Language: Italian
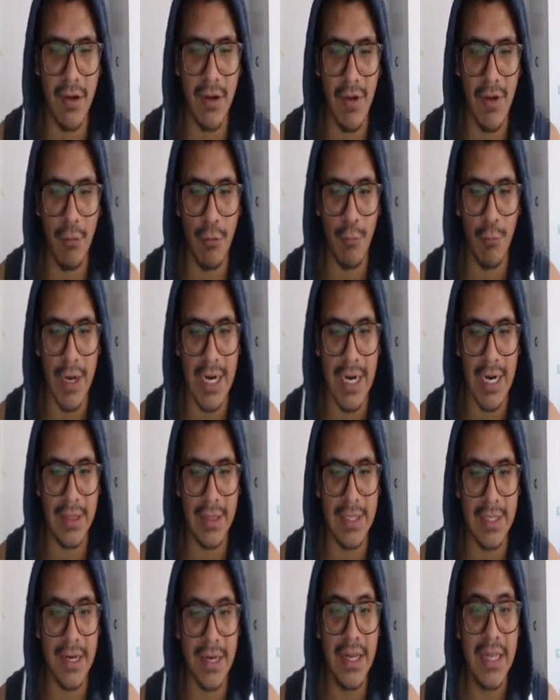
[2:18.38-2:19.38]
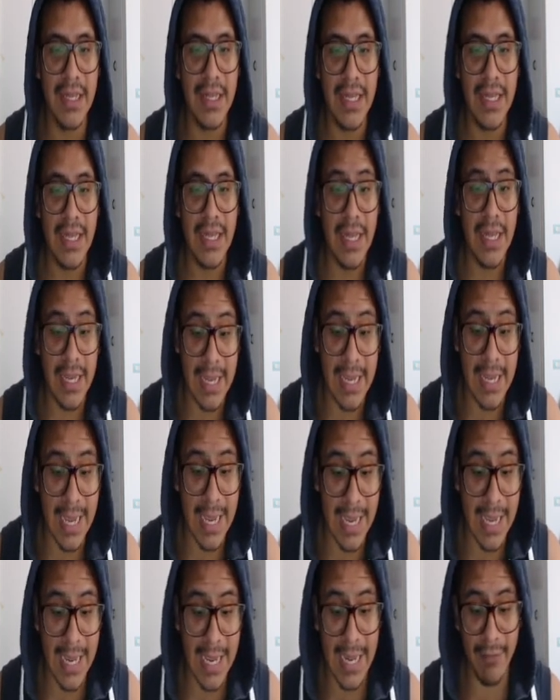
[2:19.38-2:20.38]
che è veramente
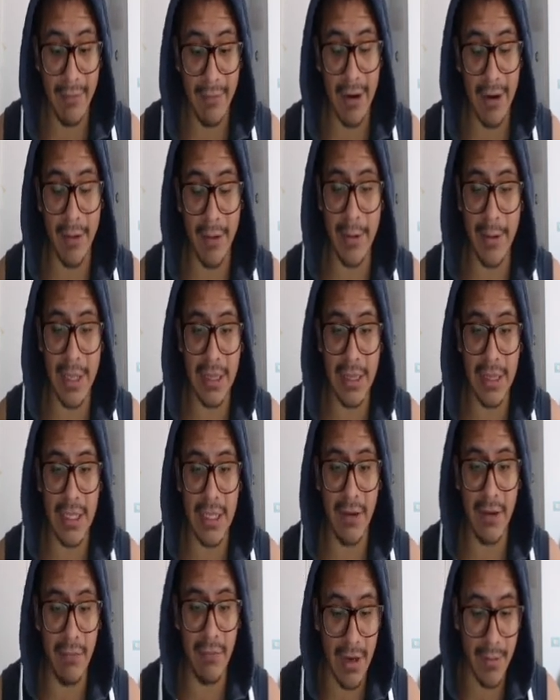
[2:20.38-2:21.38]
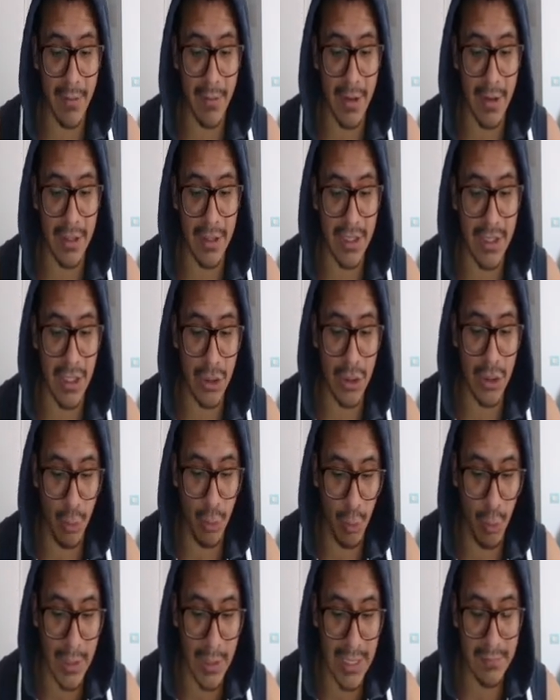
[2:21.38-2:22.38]
veramente dura.
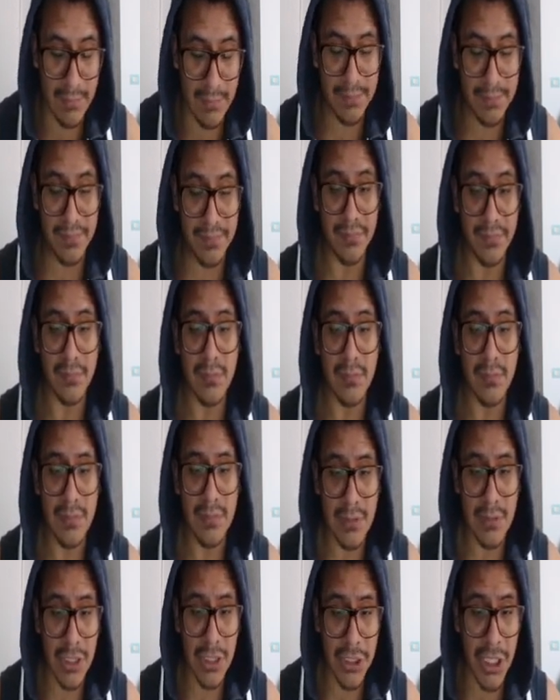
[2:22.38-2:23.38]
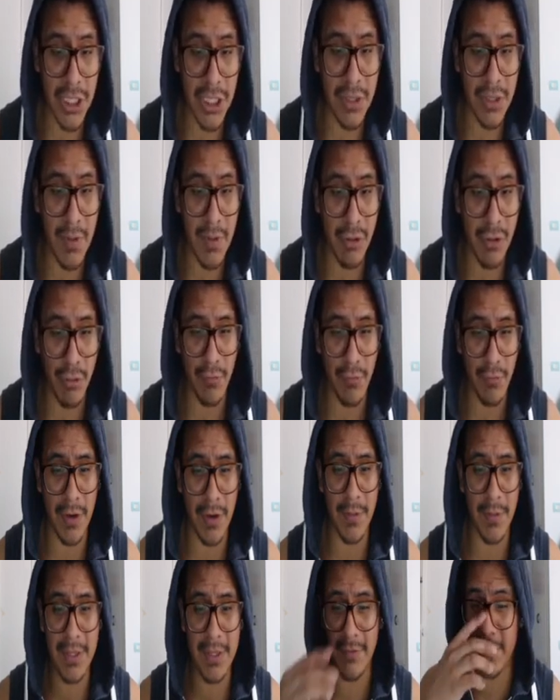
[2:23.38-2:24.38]
7 mesi sono veramente veramente tanti, però
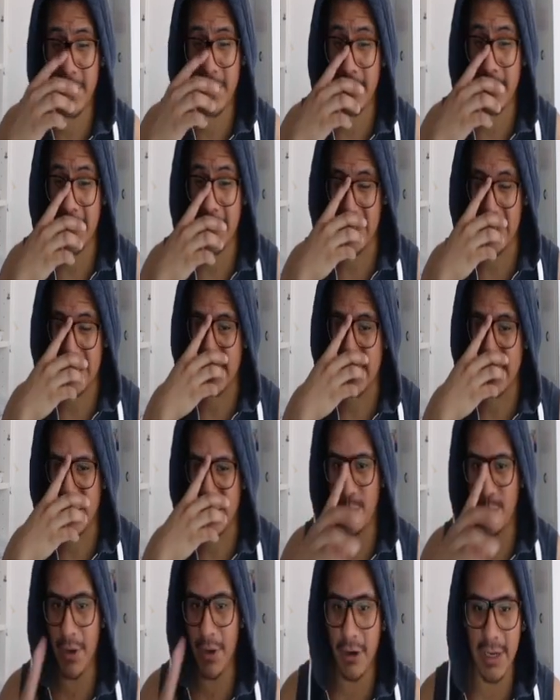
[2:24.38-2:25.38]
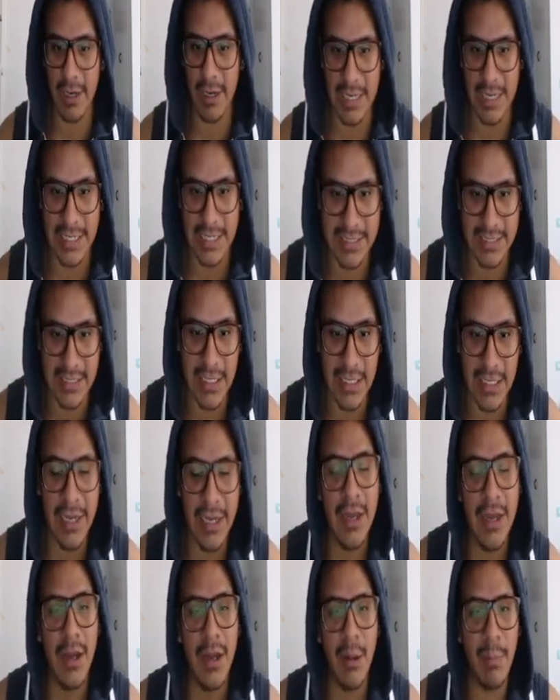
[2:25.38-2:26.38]
ragazzi, per chi
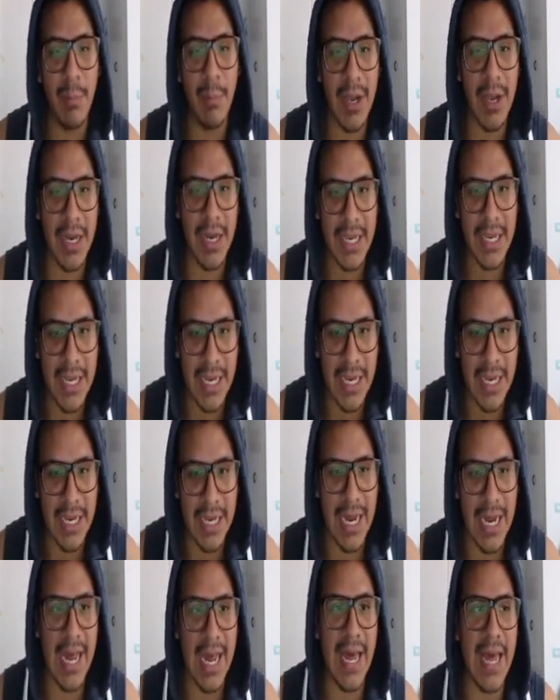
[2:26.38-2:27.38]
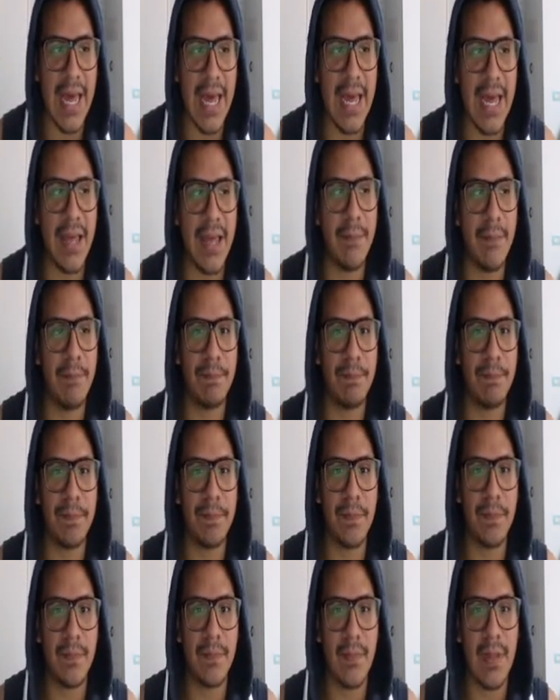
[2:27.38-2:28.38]
è a un livello
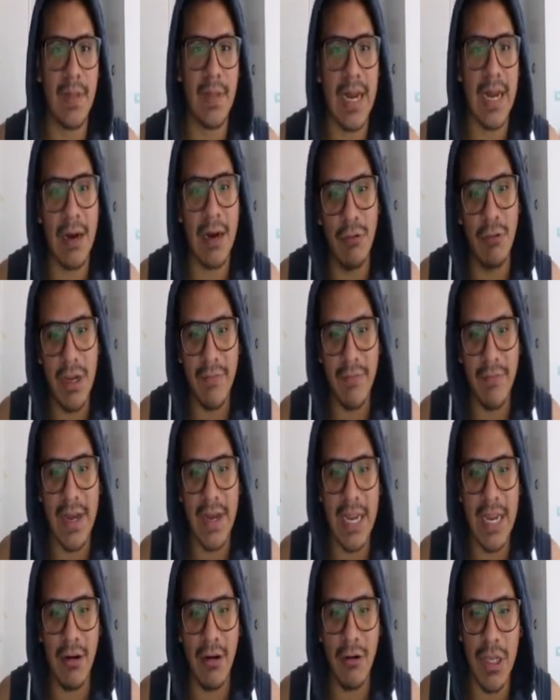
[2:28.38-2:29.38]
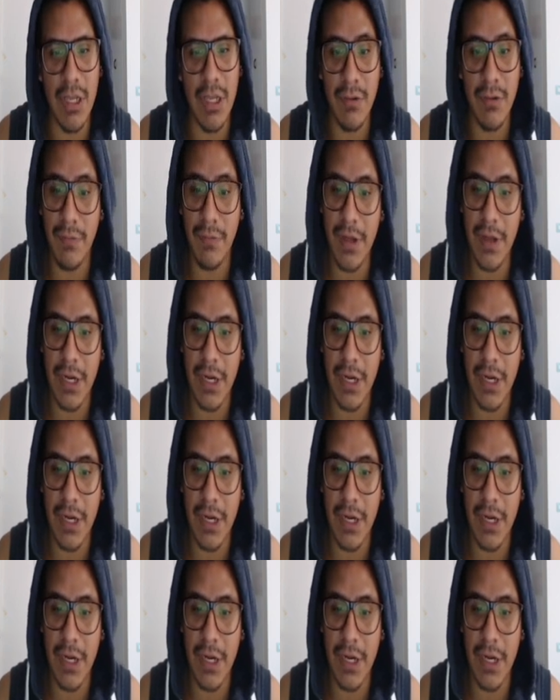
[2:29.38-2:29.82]
inferiore ai 30